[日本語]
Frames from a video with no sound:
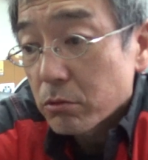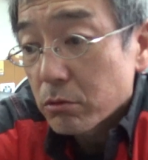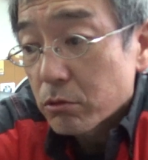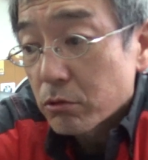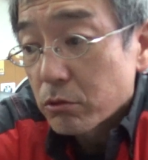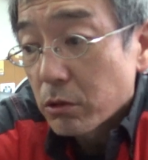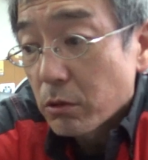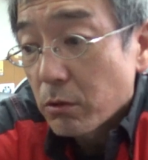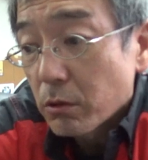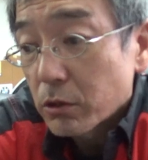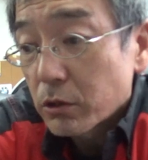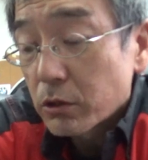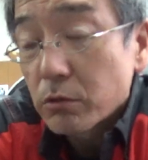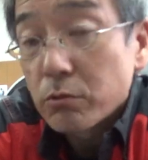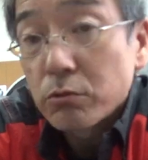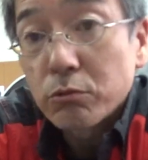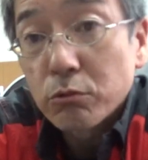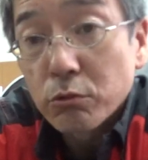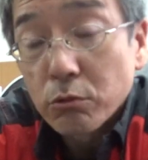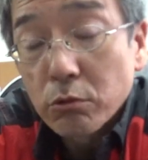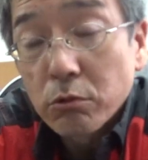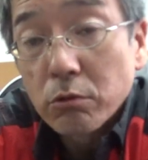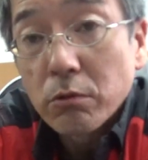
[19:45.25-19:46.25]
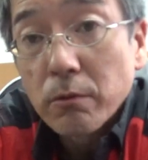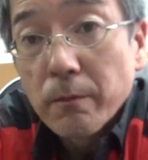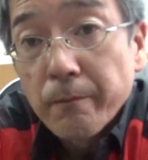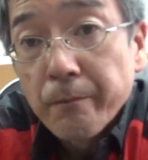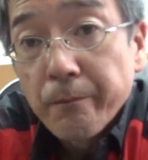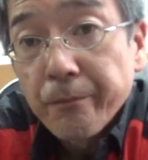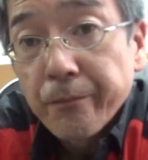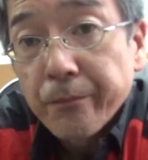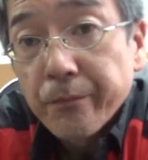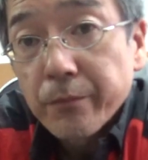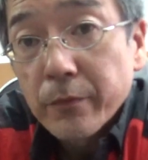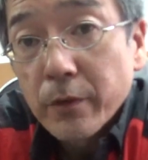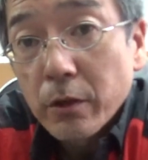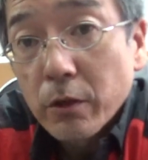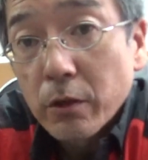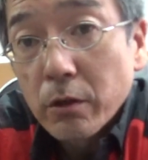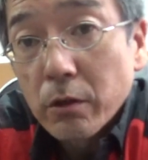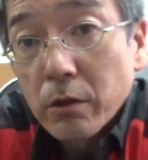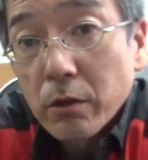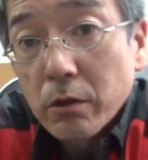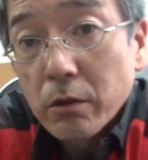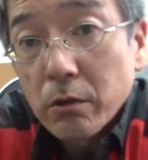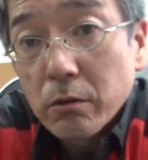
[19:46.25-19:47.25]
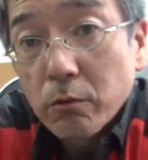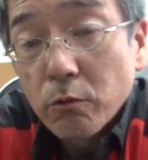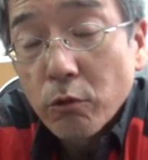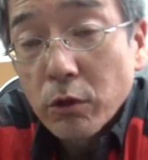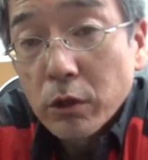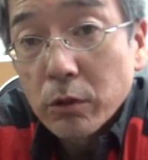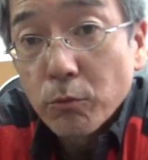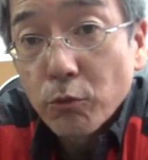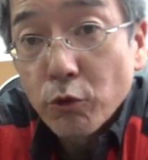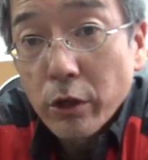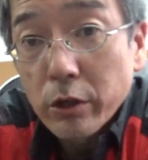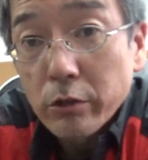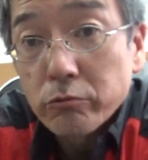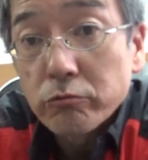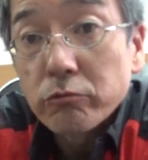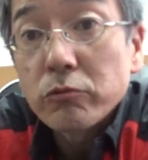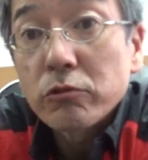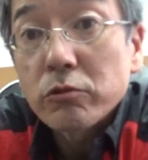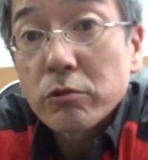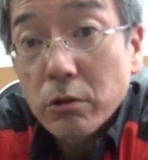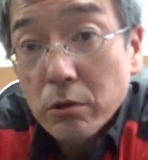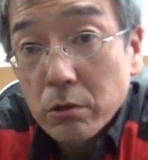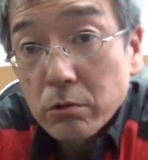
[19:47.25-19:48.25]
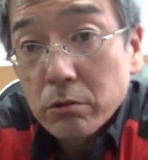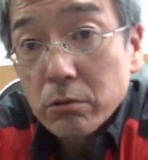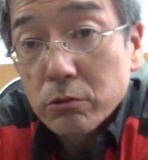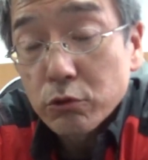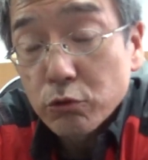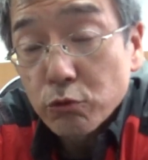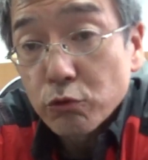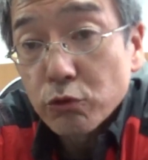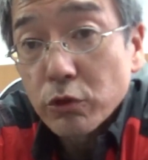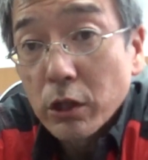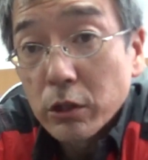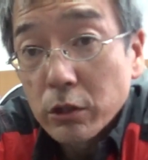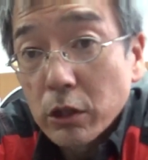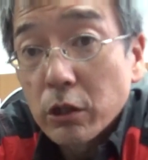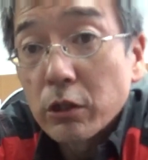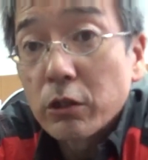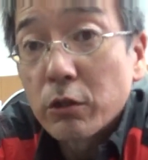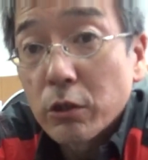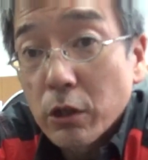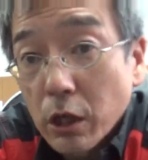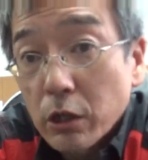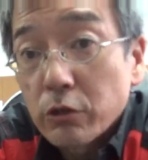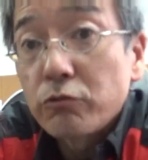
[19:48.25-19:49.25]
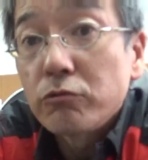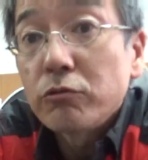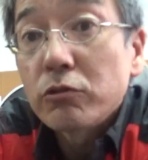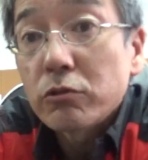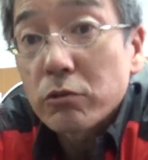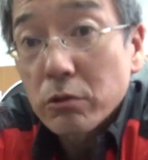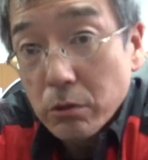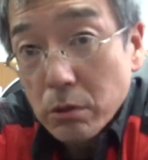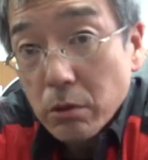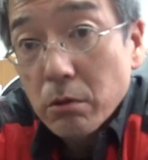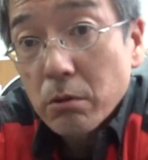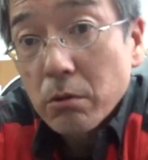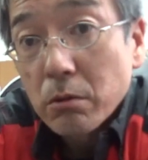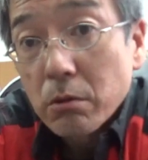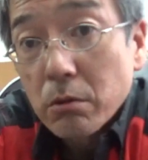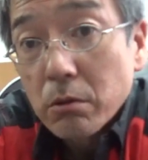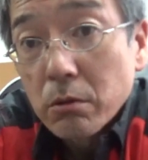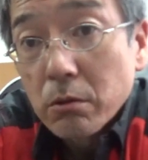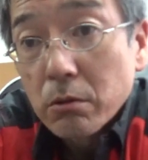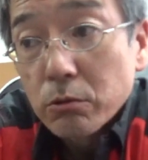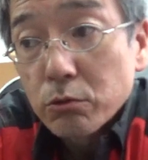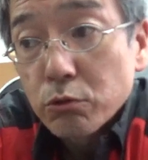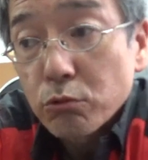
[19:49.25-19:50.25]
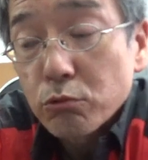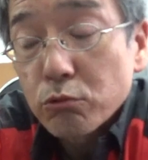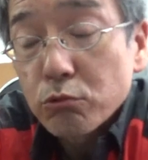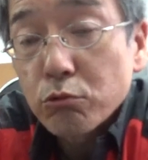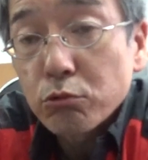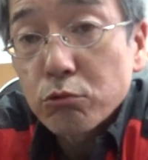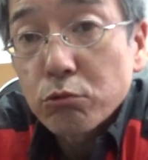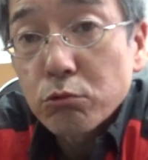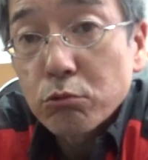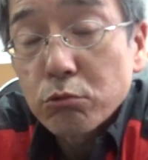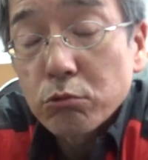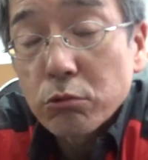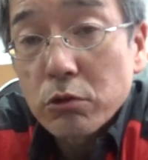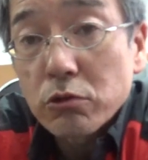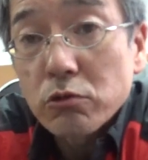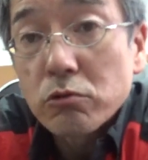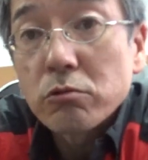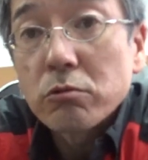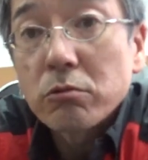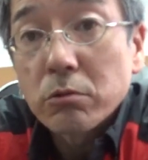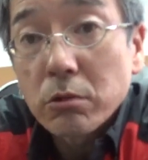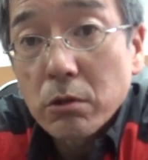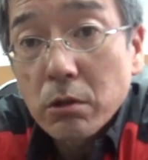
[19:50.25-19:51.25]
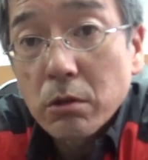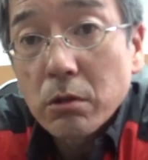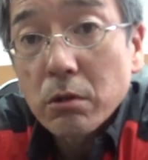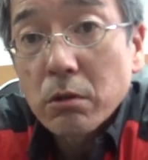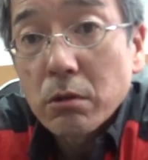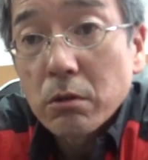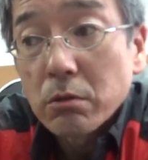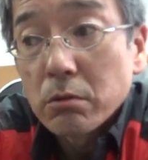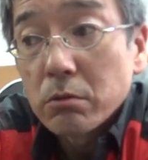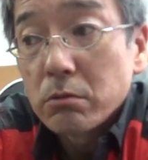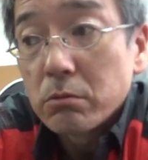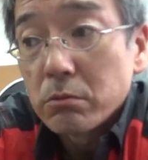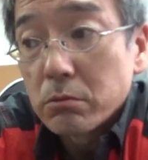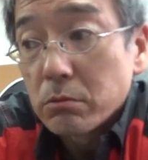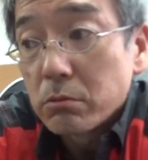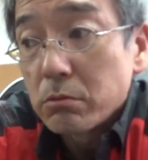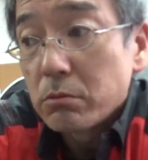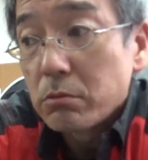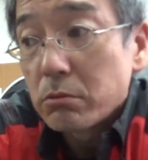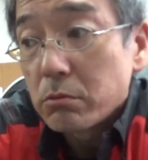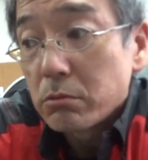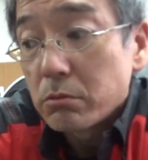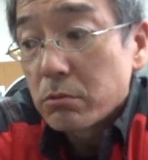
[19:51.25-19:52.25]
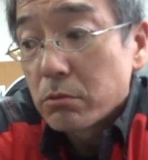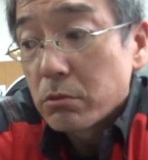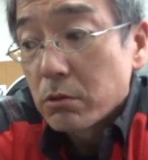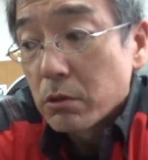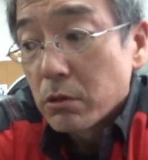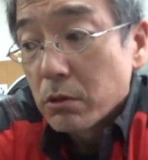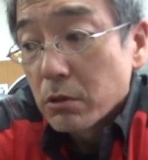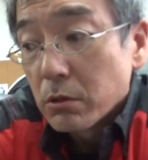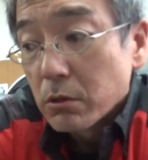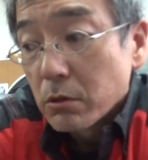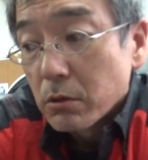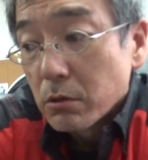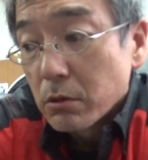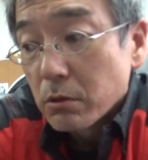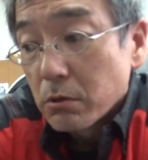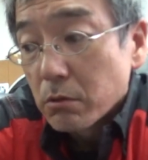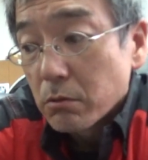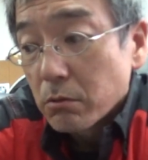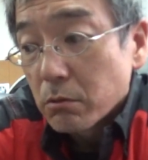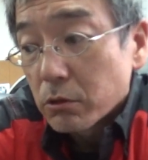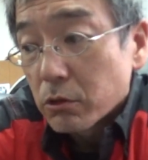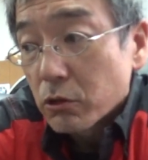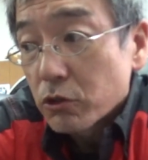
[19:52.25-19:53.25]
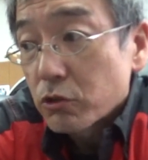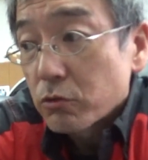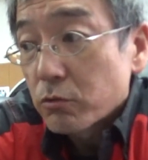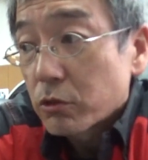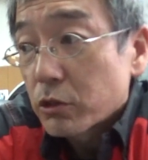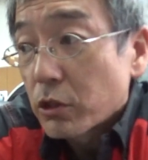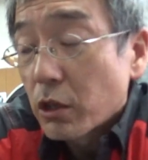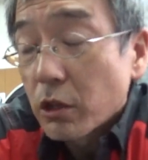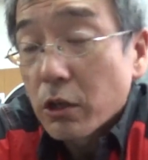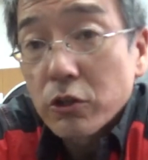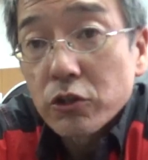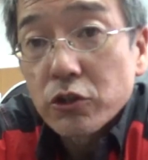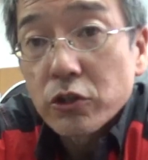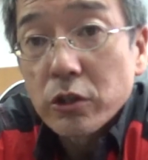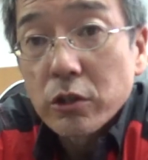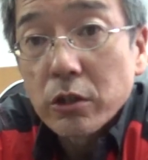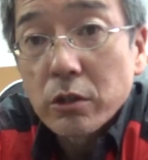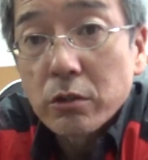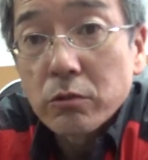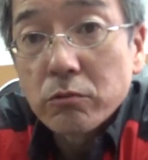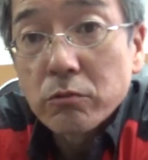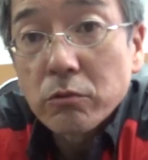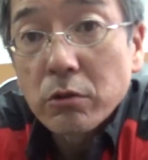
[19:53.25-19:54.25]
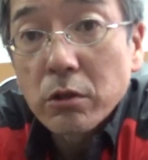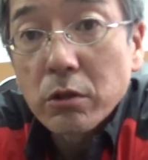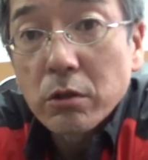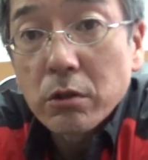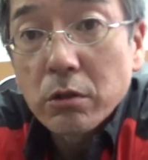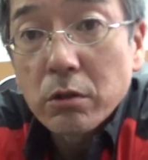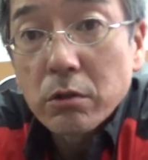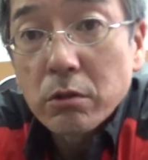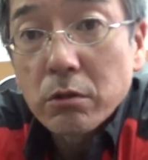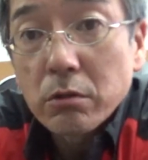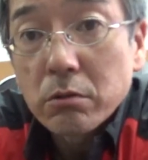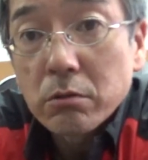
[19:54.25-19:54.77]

加わってるとなんかお金もらえるんですか入るんですかねそういうことですよねうん私は参加してないので